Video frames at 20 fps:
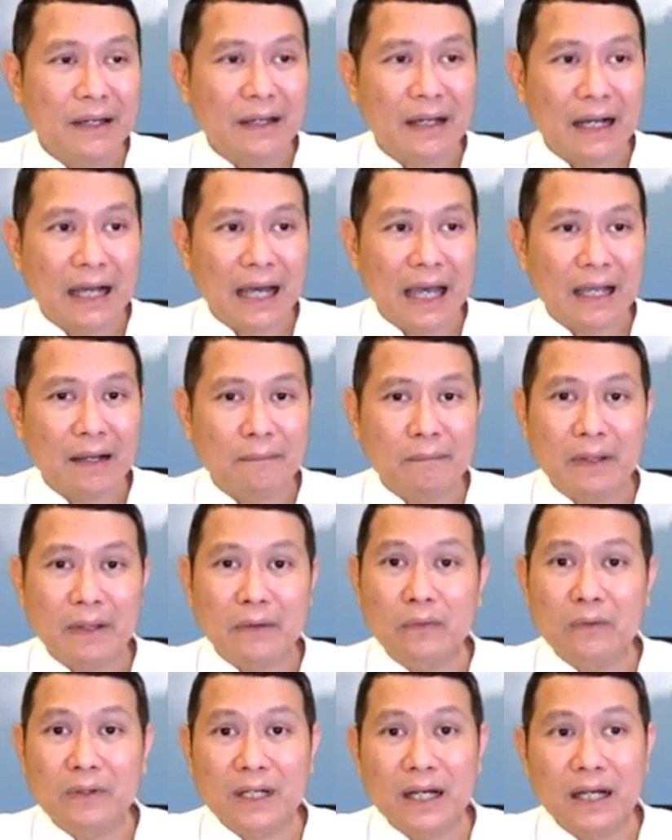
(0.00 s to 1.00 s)
กับใครเขาไม่
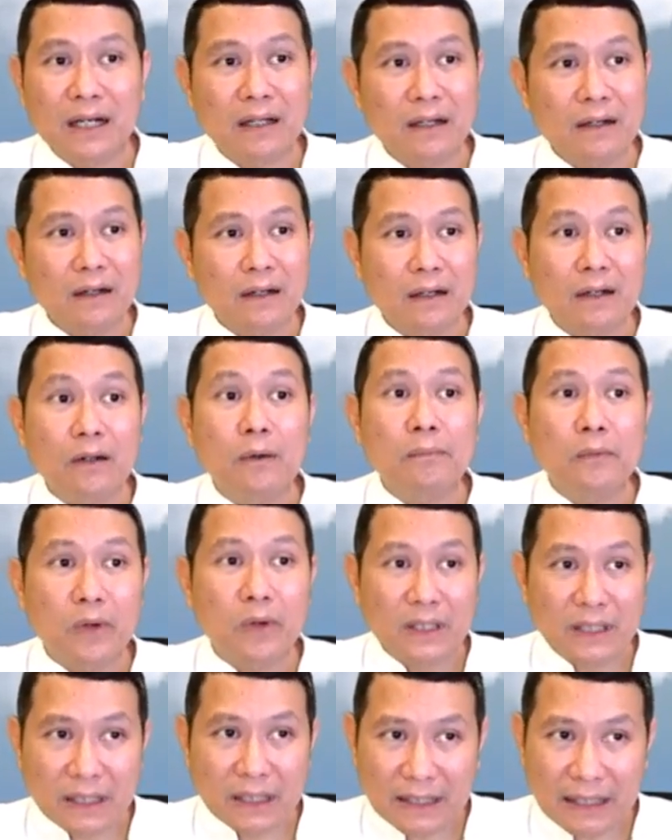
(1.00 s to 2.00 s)
รู้เรื่องแล้วก็รบก
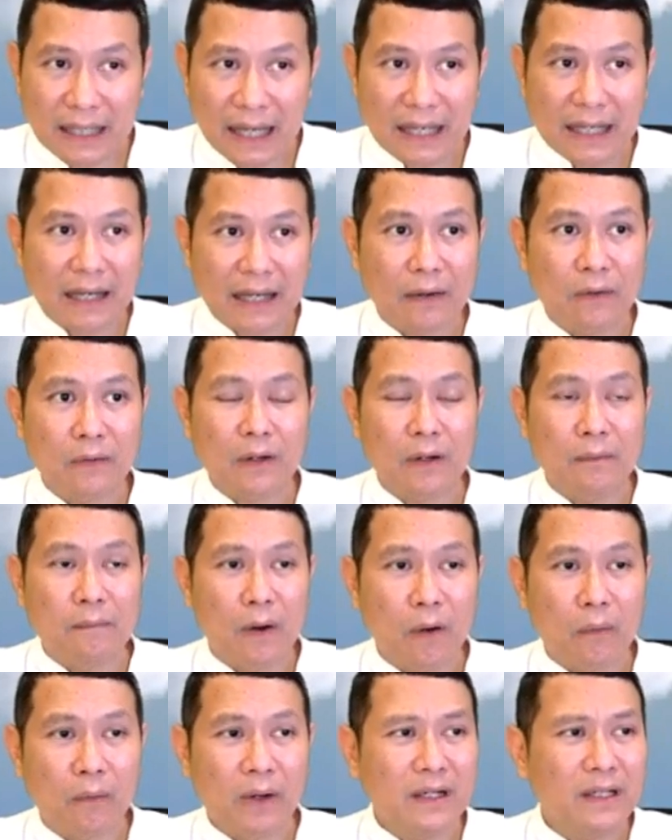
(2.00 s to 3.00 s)
วนจิตใจเขาเขา
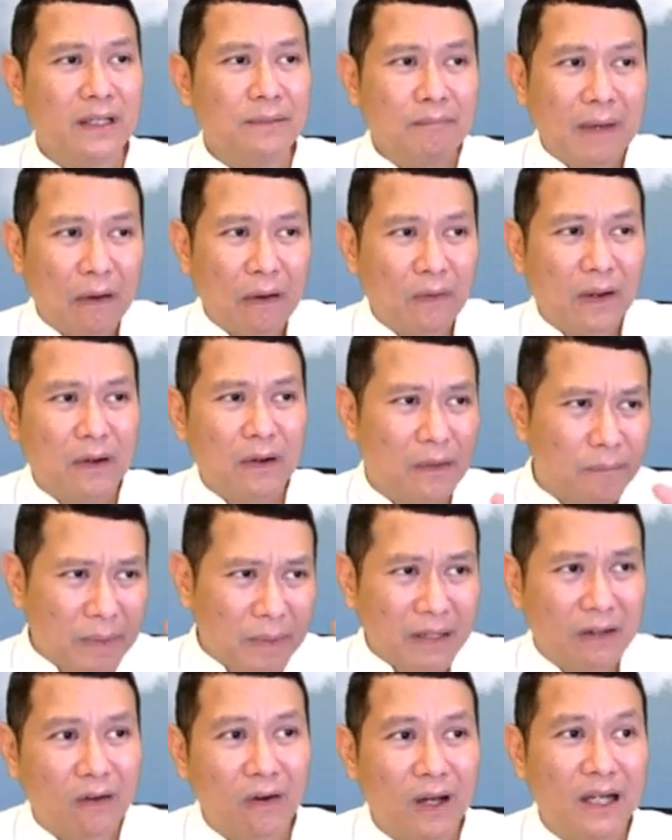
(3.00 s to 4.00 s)
บอกว่าเฮ้ยเมาแล้วก็ไป
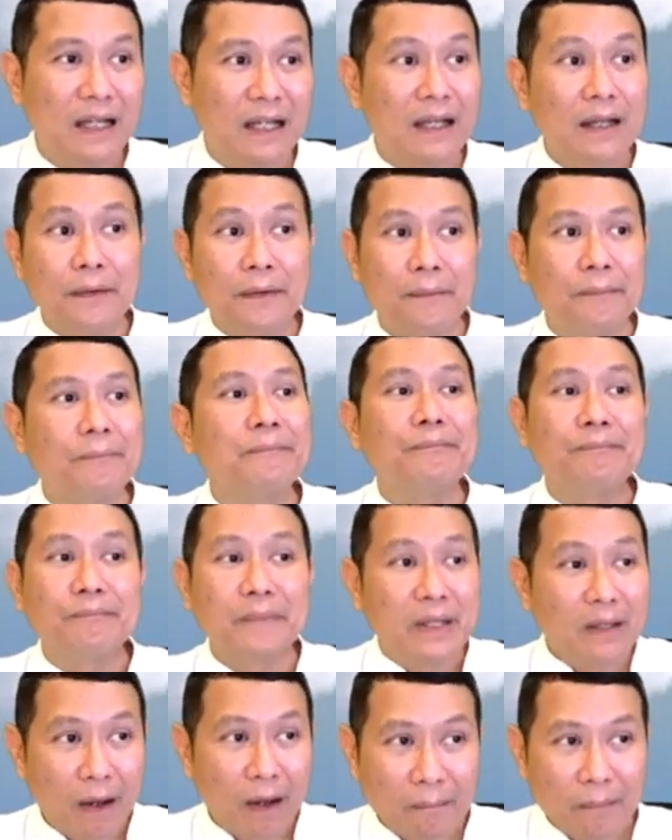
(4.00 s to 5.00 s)
นอน
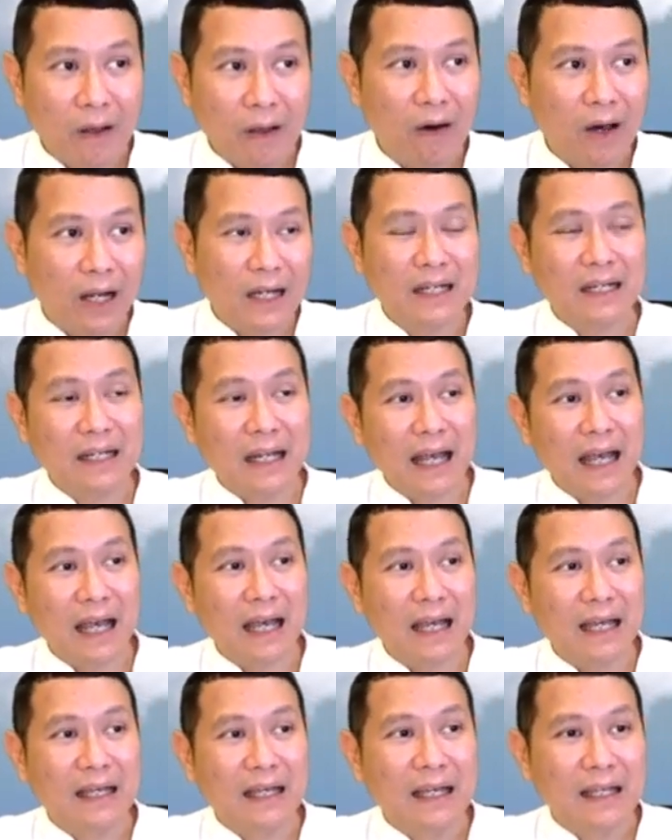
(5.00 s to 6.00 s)
ไม่ยอมนอนนะ